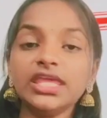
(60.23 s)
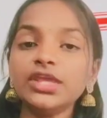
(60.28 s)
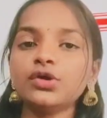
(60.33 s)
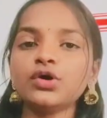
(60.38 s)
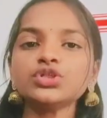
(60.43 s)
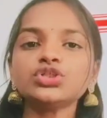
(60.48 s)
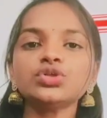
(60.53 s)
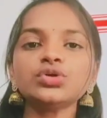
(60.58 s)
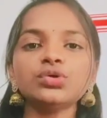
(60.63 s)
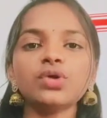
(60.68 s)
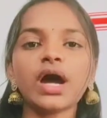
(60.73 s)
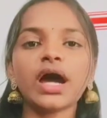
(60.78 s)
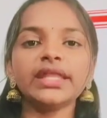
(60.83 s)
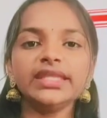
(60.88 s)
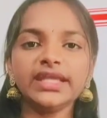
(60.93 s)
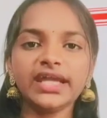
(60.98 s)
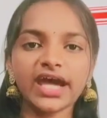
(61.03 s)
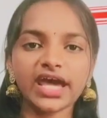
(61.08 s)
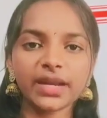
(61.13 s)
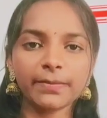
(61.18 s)
ఈ రోజు
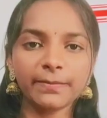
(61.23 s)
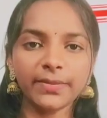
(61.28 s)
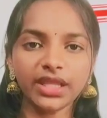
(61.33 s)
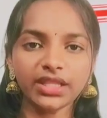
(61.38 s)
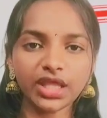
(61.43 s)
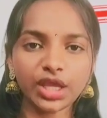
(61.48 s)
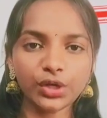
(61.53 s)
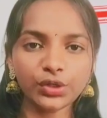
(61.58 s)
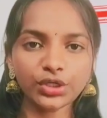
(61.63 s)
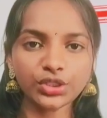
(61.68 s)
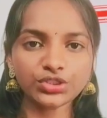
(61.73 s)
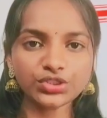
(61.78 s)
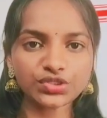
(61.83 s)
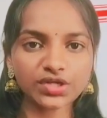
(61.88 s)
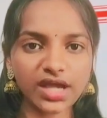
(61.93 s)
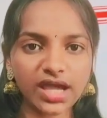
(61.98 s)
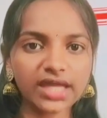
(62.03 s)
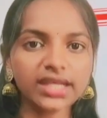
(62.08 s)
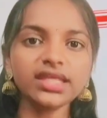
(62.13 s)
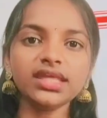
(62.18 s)
అధికారం మీద ఉండొచ్చు
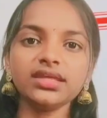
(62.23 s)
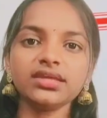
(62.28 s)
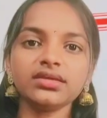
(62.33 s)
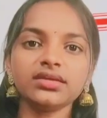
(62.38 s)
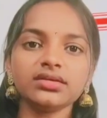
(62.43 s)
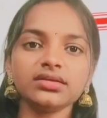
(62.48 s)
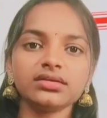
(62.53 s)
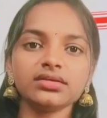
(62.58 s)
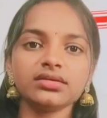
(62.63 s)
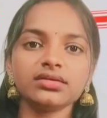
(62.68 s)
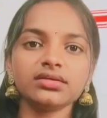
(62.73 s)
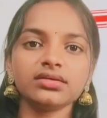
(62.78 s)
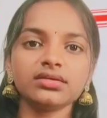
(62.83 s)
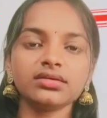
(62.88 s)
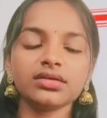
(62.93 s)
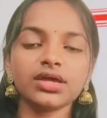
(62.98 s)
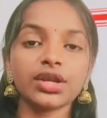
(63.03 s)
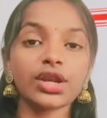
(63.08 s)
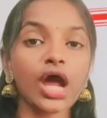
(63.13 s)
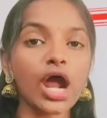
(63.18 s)
కానీ
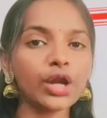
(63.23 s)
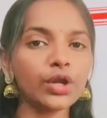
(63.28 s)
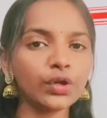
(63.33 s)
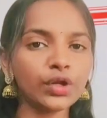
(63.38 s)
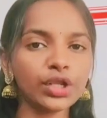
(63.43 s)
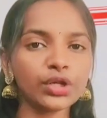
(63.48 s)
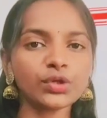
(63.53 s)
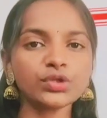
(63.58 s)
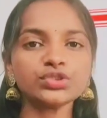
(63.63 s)
రానున్న